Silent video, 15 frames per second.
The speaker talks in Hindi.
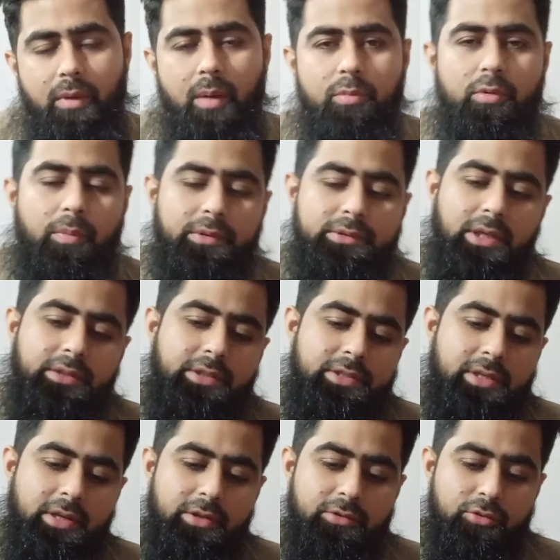आपको बताते
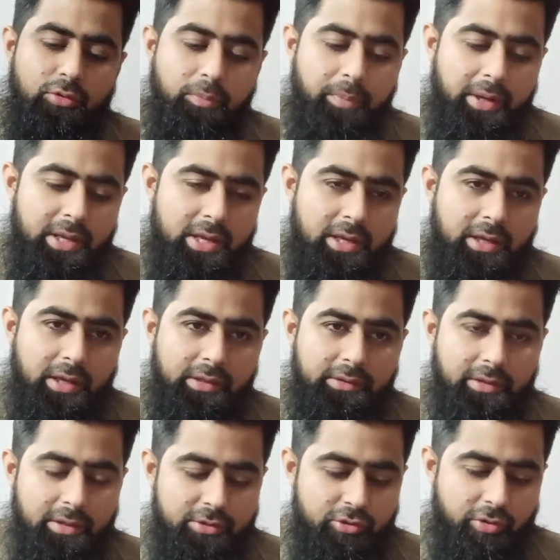चले दुबई के
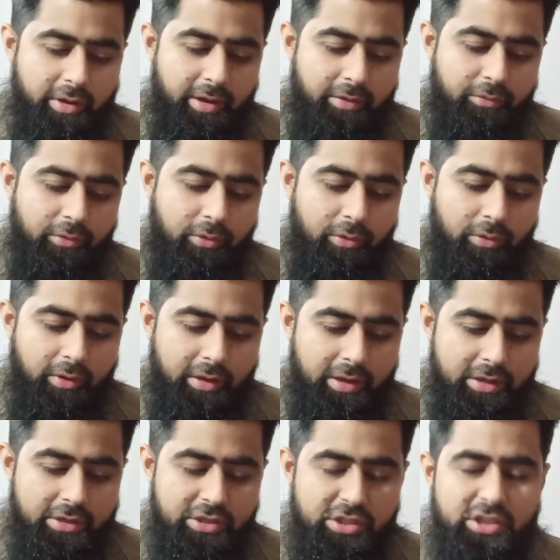अंदर जो है वो
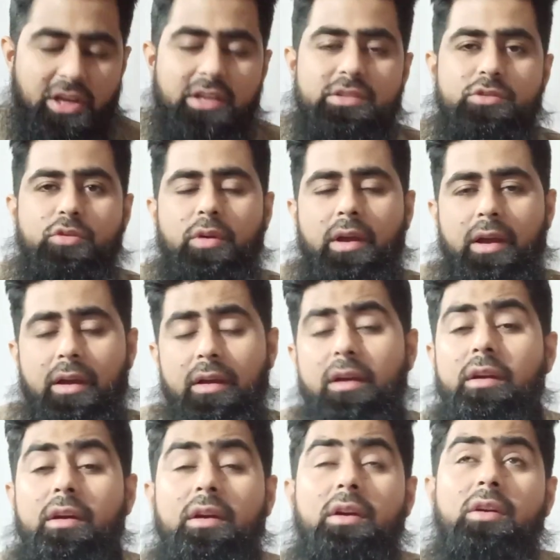एक शख्स जो है आ,
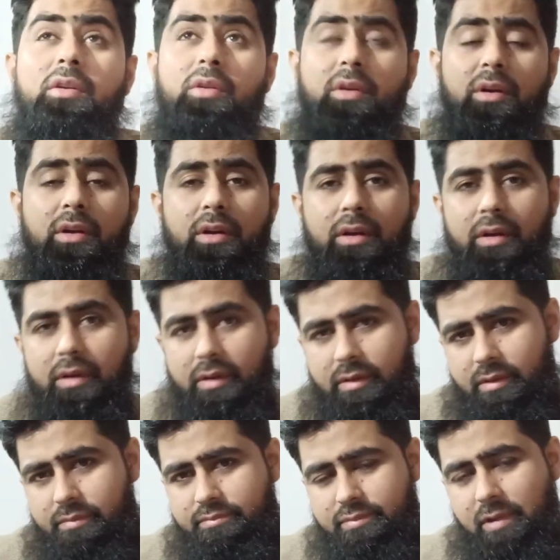
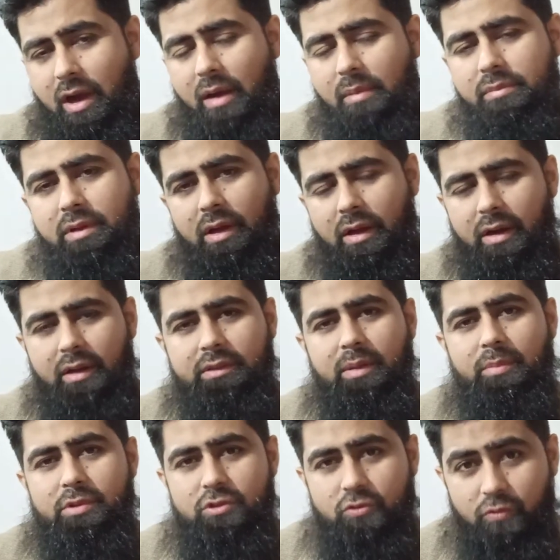काम कर रहा था
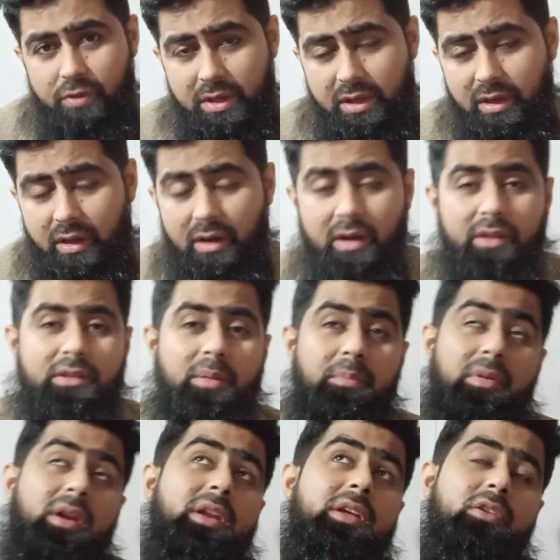मज़दूरी कर रहा था
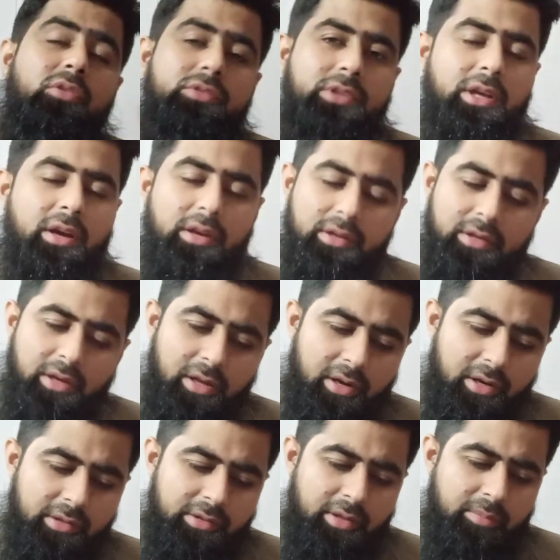बिल्डिंग को तैयार कर
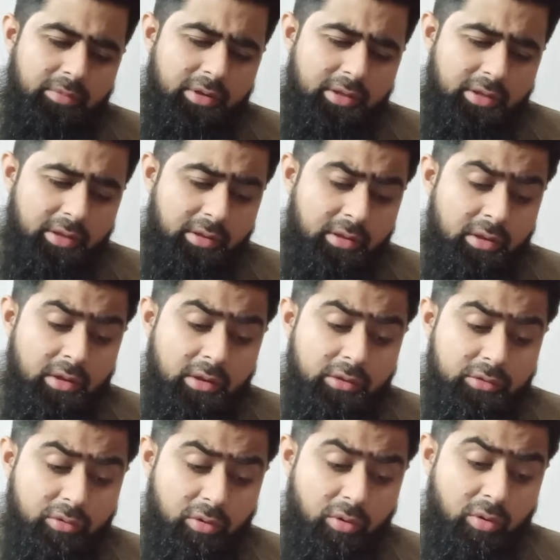रहे थे मिल के
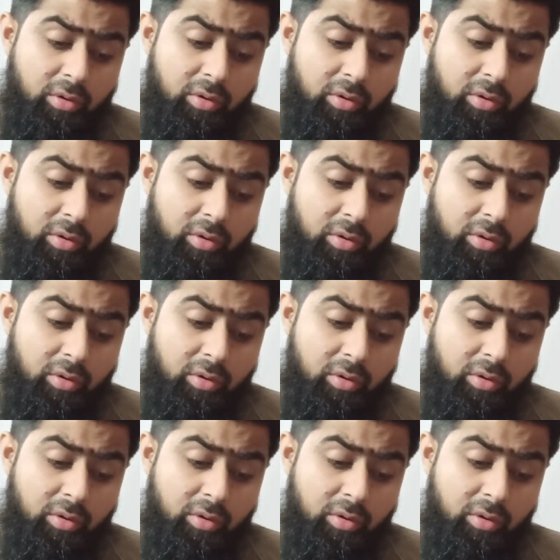तो